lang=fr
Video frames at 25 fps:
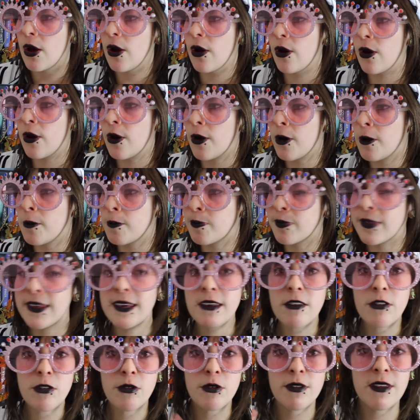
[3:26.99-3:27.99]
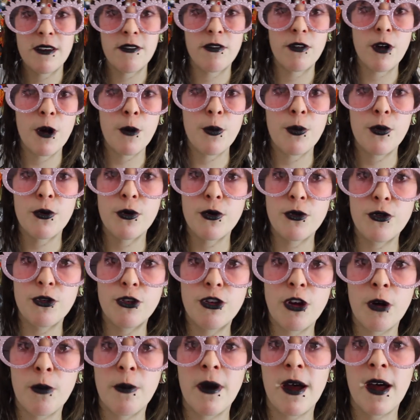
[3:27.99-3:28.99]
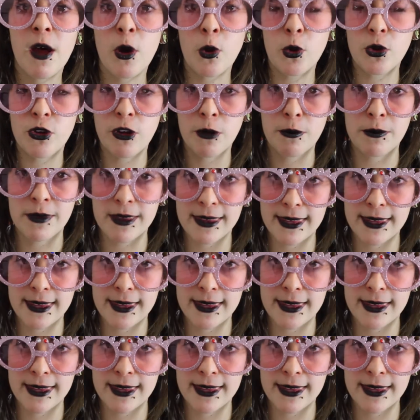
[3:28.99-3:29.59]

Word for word: euh, qui se développe du tome 1 au tome